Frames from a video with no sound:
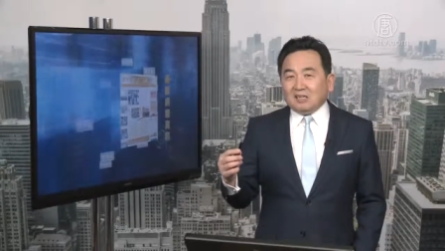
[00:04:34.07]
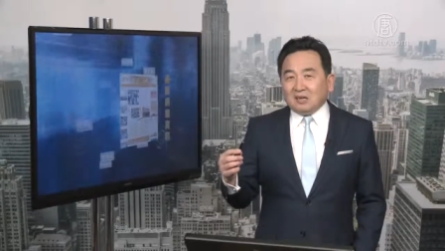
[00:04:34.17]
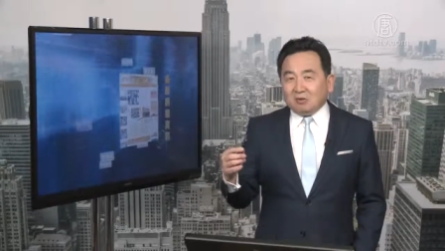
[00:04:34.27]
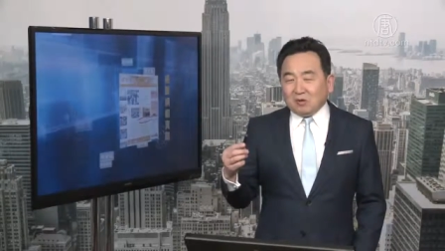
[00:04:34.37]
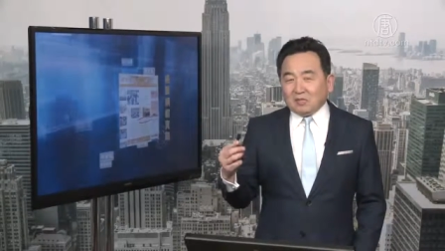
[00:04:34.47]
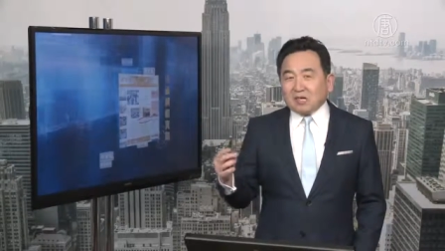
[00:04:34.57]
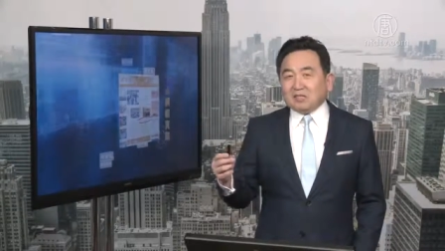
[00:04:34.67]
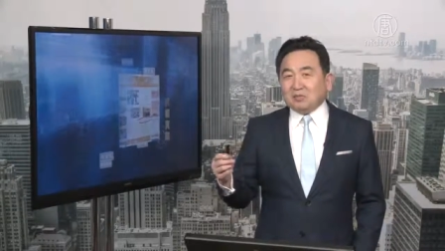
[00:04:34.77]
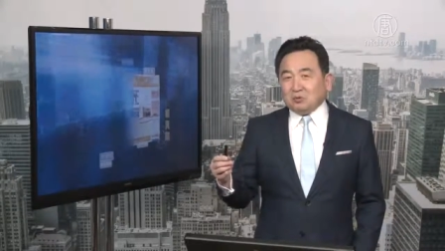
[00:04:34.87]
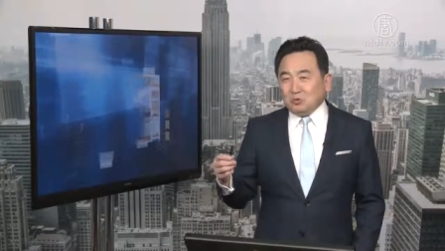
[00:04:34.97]
那我
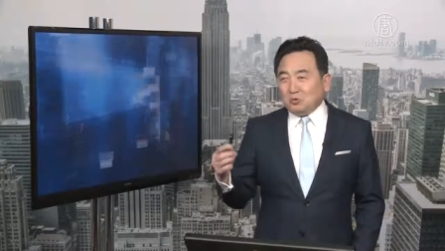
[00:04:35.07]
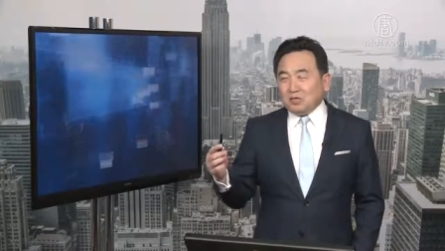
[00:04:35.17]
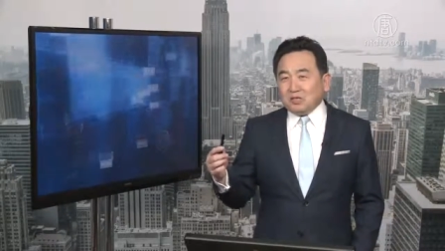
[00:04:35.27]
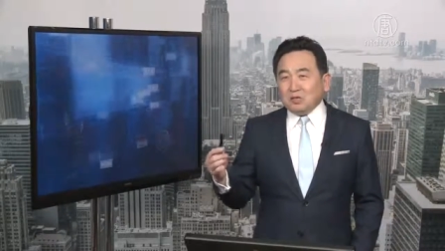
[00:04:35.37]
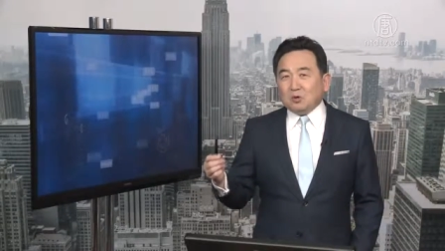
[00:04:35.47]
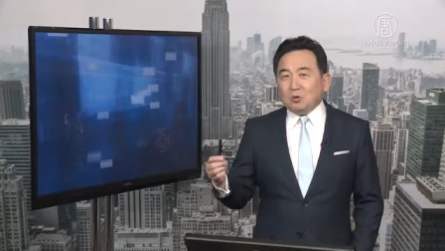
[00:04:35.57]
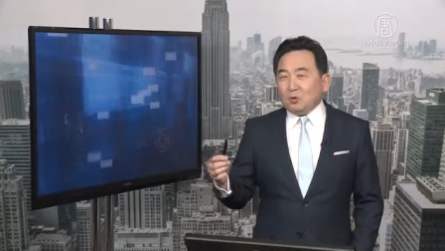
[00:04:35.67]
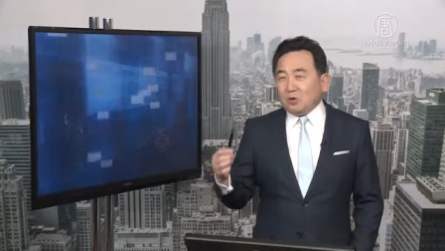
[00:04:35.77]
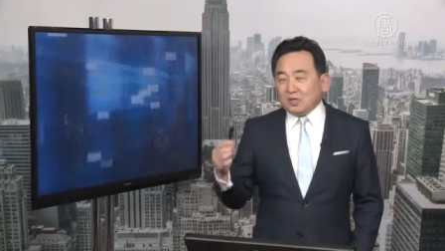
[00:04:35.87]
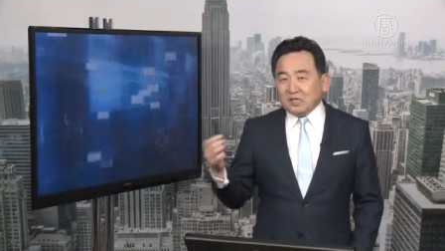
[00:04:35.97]
相信女人的诱
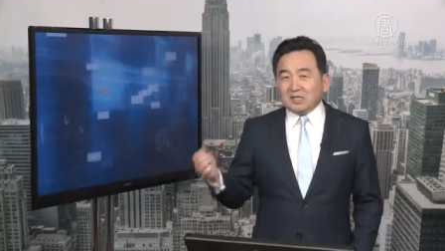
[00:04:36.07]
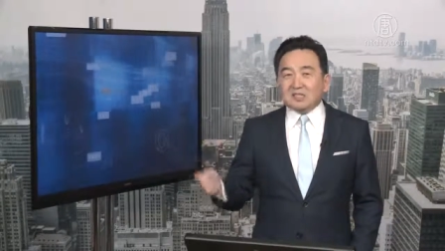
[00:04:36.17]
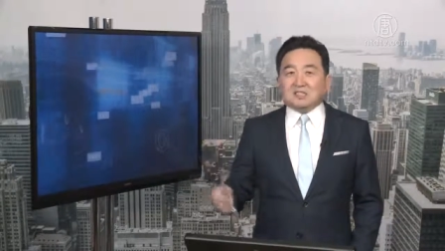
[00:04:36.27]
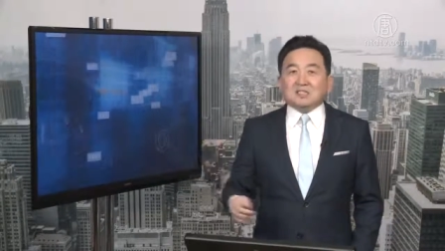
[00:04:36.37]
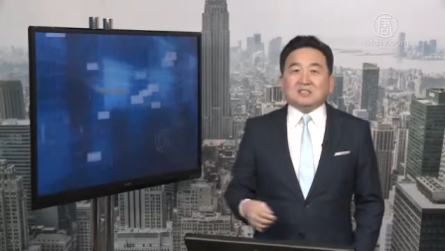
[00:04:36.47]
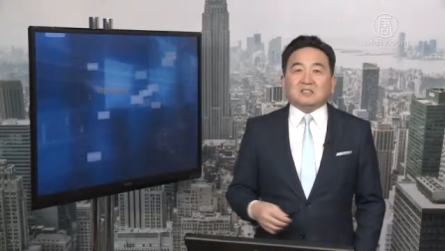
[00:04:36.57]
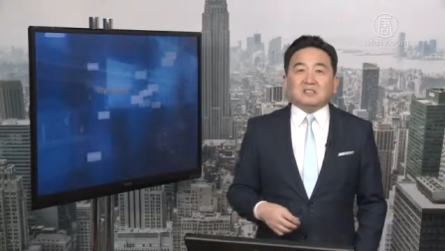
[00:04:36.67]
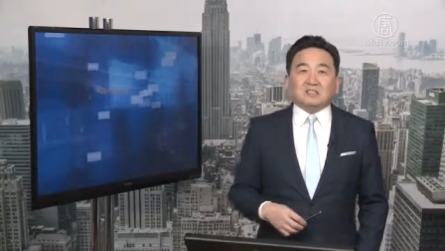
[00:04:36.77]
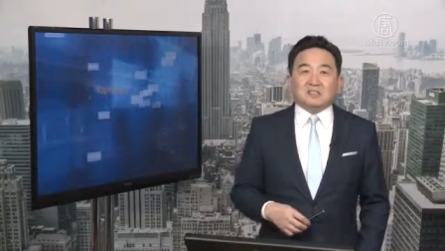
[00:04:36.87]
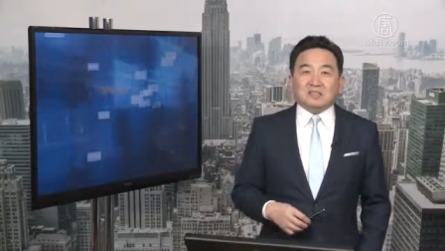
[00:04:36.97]
惑也盛行，
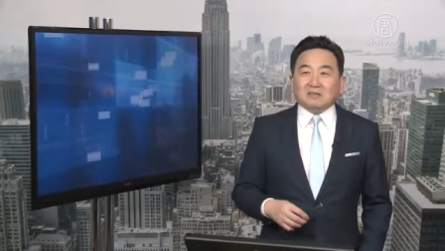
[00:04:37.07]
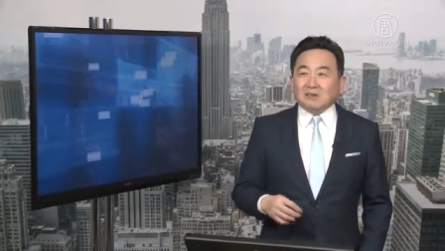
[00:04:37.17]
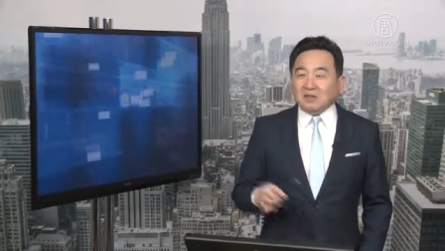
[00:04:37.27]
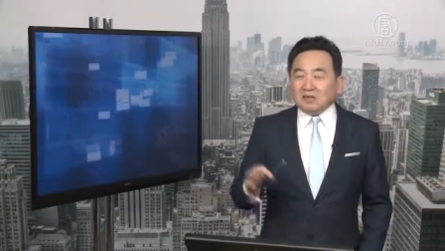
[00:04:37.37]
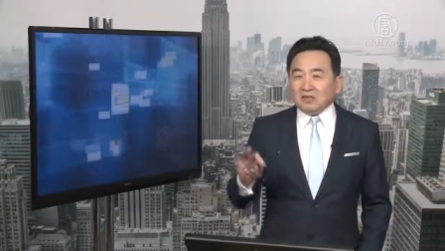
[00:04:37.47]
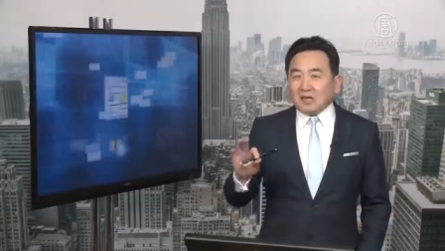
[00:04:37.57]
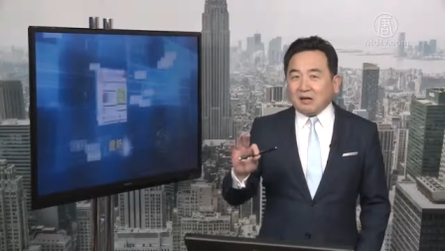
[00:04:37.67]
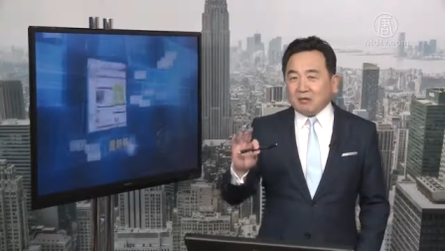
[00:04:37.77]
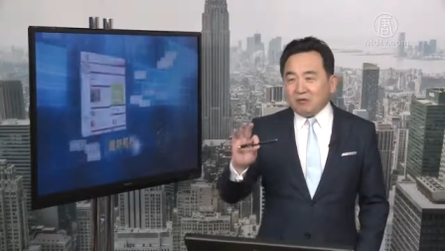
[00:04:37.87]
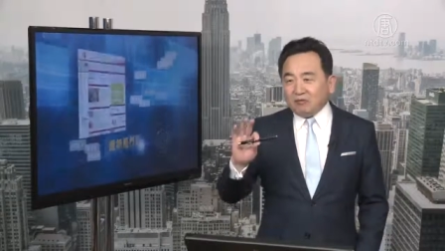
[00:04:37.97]
因为
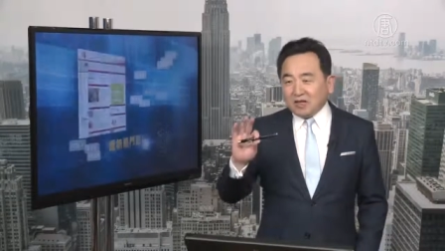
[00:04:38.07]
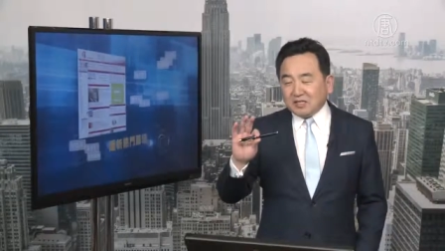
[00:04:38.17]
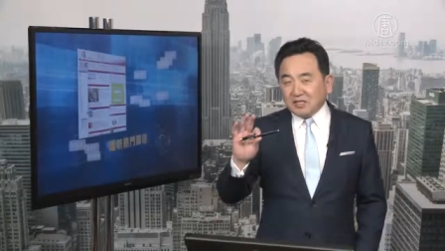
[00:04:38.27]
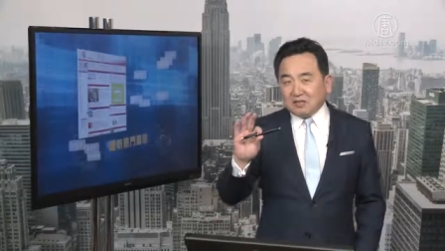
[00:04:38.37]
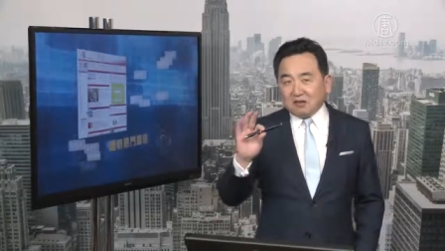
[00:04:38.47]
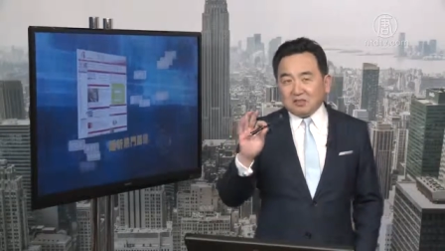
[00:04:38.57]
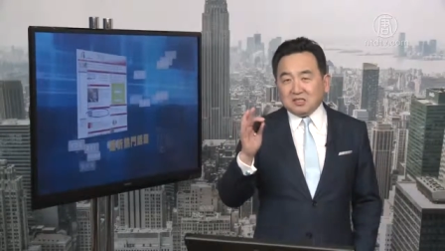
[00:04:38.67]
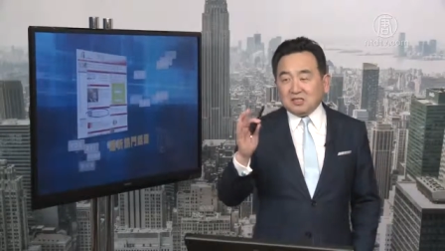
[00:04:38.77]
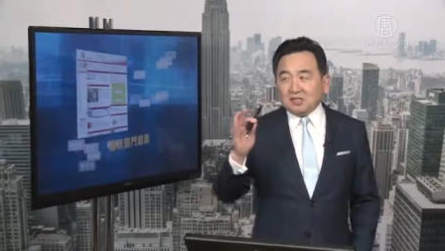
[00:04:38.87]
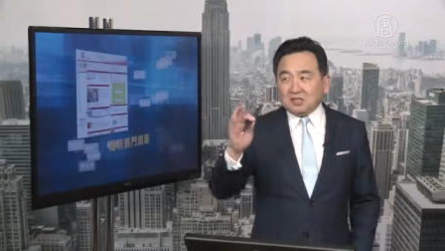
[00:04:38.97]
她会反其道而
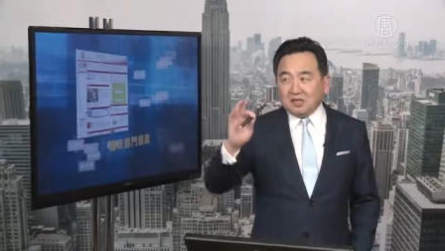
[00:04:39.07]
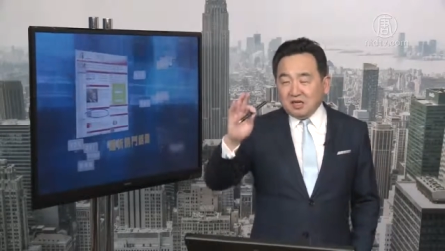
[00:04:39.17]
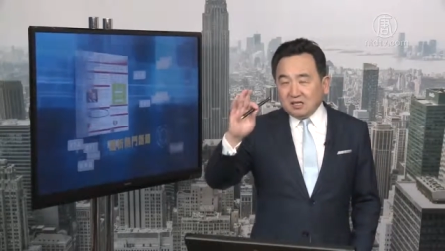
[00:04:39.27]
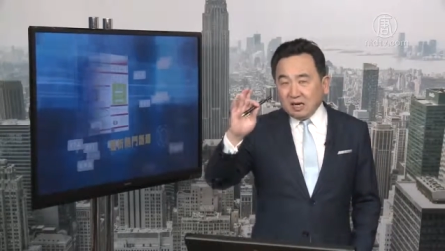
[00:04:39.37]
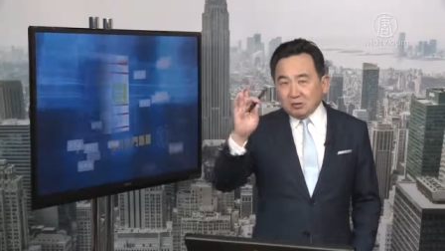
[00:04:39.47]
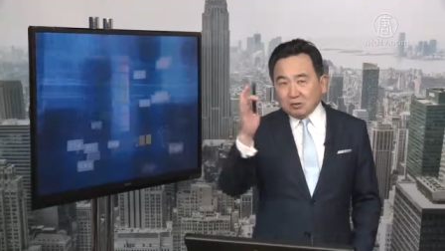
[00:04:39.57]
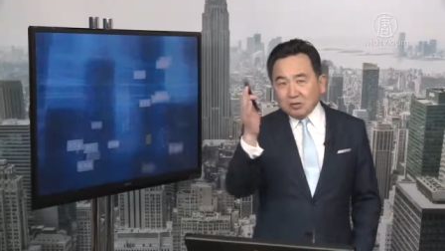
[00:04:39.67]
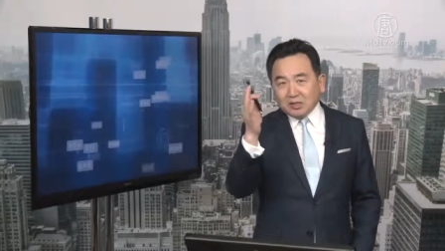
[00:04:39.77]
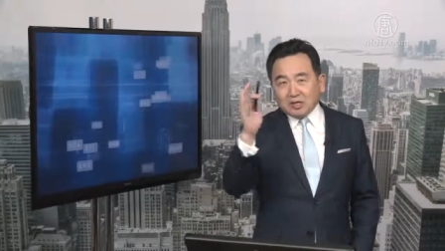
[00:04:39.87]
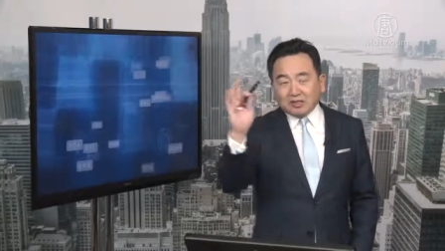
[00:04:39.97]
行之，她会
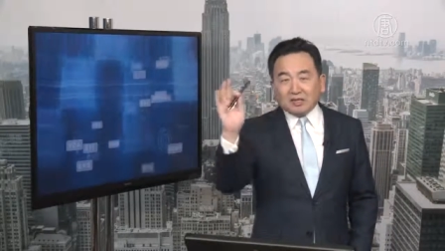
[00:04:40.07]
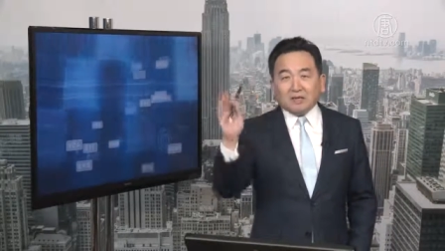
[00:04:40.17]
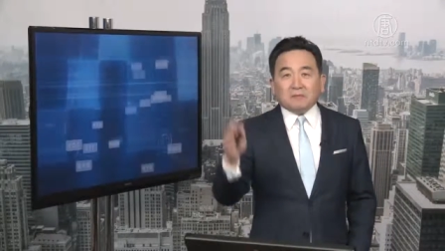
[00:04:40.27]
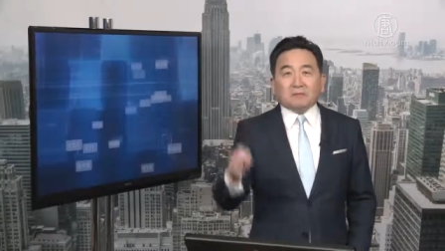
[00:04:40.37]
对等的。